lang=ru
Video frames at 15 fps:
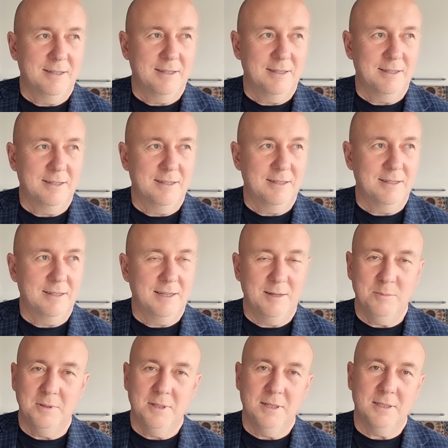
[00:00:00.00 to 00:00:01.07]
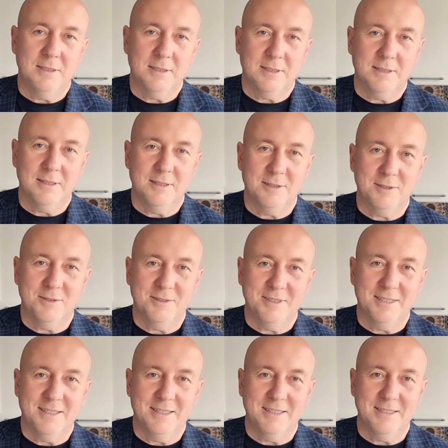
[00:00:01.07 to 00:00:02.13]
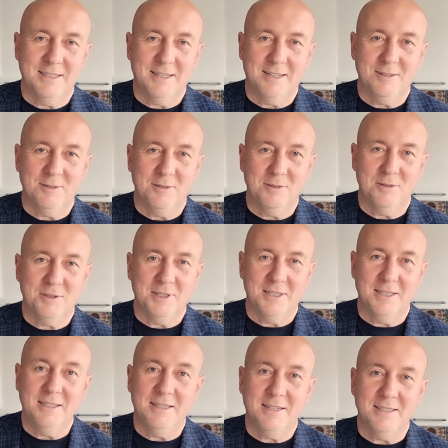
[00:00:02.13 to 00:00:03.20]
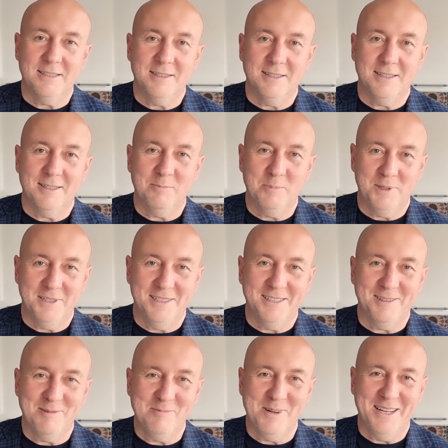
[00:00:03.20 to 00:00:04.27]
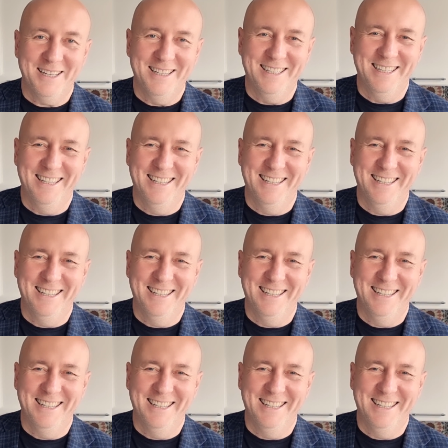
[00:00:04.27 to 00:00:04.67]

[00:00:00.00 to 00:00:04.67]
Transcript: Э, я бы даже сказал, что и с этой стороны тоже хитрость – это признак ума.